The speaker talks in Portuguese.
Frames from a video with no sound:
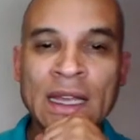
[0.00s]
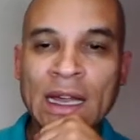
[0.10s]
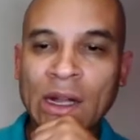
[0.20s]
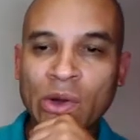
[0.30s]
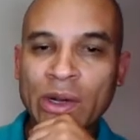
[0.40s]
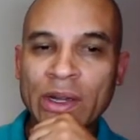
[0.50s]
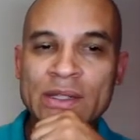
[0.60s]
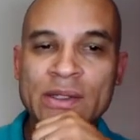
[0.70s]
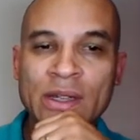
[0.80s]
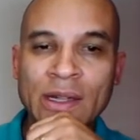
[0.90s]
Agora, olha
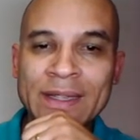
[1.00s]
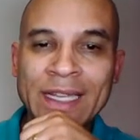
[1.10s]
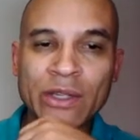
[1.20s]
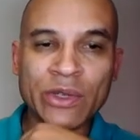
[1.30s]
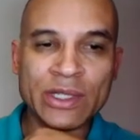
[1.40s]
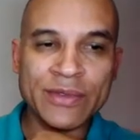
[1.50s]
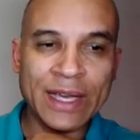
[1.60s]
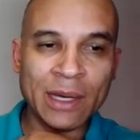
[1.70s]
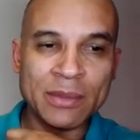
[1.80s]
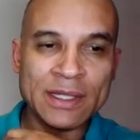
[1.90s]
só, tem dois
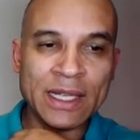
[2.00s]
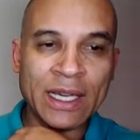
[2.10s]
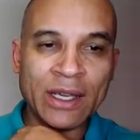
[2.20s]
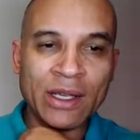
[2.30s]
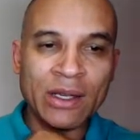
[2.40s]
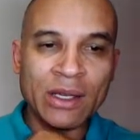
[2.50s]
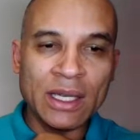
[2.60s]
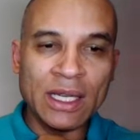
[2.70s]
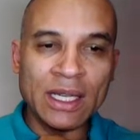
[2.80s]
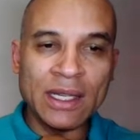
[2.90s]
verbos? Tem.
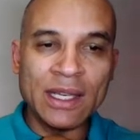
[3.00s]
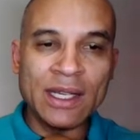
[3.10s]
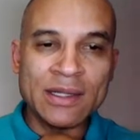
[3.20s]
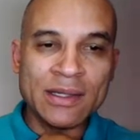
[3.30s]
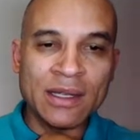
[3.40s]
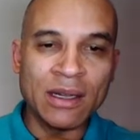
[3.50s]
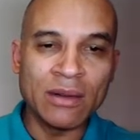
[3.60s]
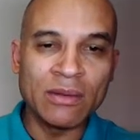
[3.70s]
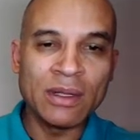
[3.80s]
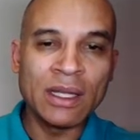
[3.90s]
E que
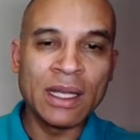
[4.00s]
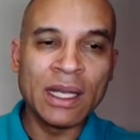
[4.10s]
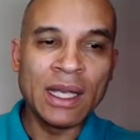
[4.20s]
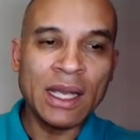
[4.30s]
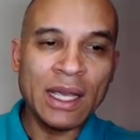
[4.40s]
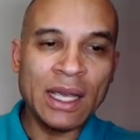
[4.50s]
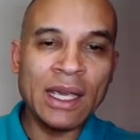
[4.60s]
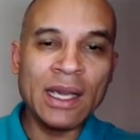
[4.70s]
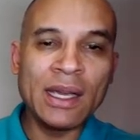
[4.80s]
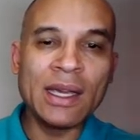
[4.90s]
estão
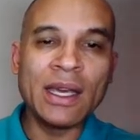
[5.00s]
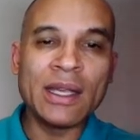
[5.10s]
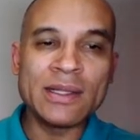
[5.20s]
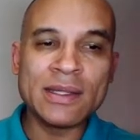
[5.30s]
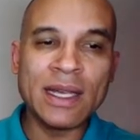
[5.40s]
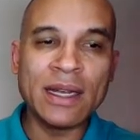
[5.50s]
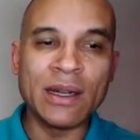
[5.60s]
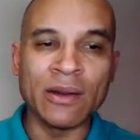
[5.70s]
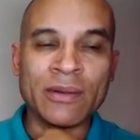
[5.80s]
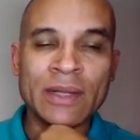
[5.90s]
e
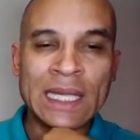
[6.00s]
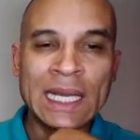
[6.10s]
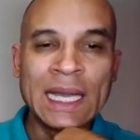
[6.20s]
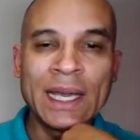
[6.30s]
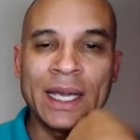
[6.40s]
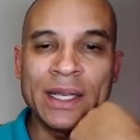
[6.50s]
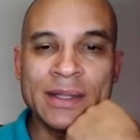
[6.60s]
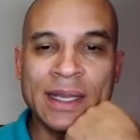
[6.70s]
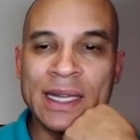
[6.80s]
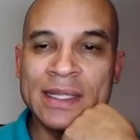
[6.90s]
serão.
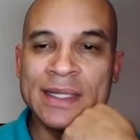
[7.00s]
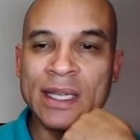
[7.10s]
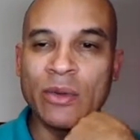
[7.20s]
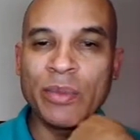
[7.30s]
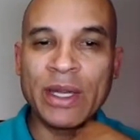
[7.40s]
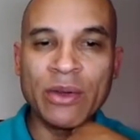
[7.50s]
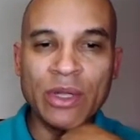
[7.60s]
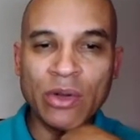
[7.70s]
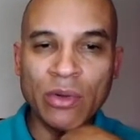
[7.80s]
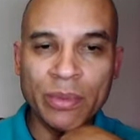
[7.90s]
Isso quer dizer que o período
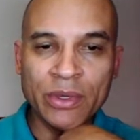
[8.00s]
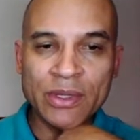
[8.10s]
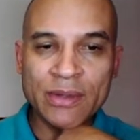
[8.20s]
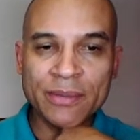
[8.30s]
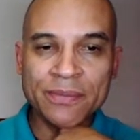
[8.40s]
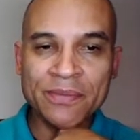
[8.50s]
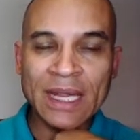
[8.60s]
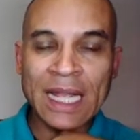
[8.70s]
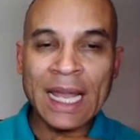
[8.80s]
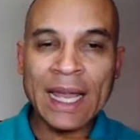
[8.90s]
é composto.
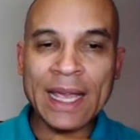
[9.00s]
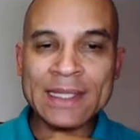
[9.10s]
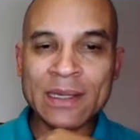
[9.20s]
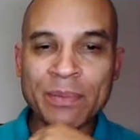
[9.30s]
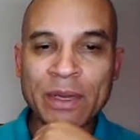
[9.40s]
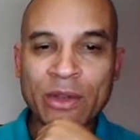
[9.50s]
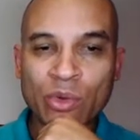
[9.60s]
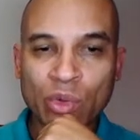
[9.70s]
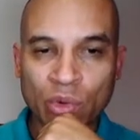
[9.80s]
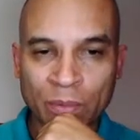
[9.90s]
Esse
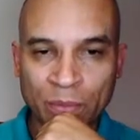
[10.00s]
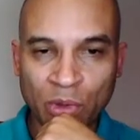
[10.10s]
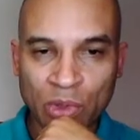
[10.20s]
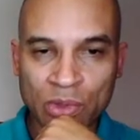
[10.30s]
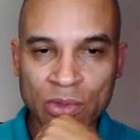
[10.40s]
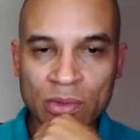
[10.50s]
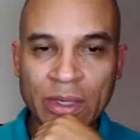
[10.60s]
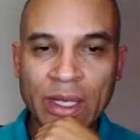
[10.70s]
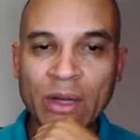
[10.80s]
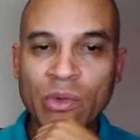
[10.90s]
período composto
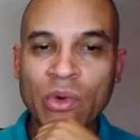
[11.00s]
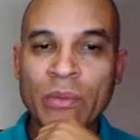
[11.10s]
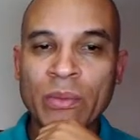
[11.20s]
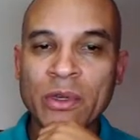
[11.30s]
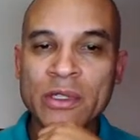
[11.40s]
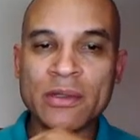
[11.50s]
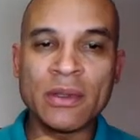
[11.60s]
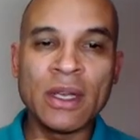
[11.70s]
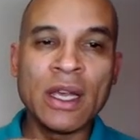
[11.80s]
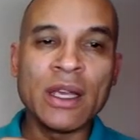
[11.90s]
é um composto
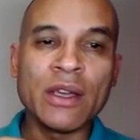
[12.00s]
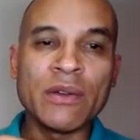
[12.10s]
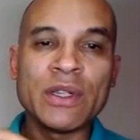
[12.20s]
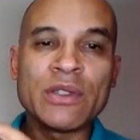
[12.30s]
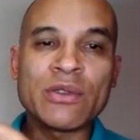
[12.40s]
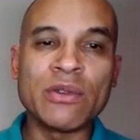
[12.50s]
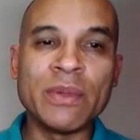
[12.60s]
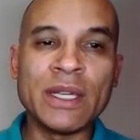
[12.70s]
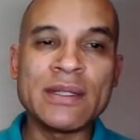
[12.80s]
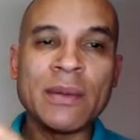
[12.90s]
que eu vou
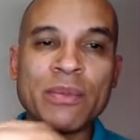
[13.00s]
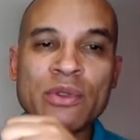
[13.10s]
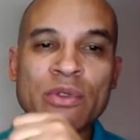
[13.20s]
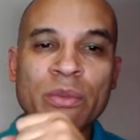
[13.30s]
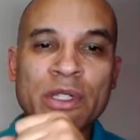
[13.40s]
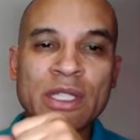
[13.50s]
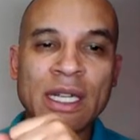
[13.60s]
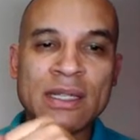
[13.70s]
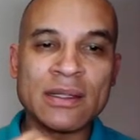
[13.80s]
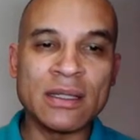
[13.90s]
descobrir se é por
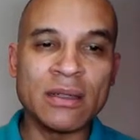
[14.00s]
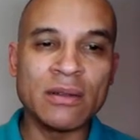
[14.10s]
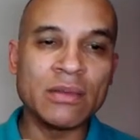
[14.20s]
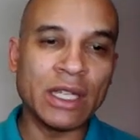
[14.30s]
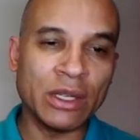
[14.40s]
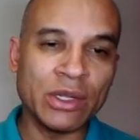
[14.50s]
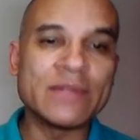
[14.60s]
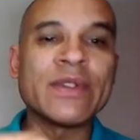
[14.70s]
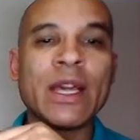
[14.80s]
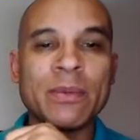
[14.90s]
subordinação, tem
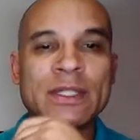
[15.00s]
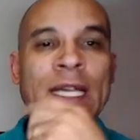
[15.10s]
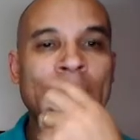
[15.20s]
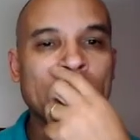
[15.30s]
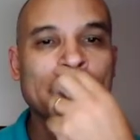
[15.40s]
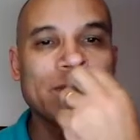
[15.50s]
dois verbos, é.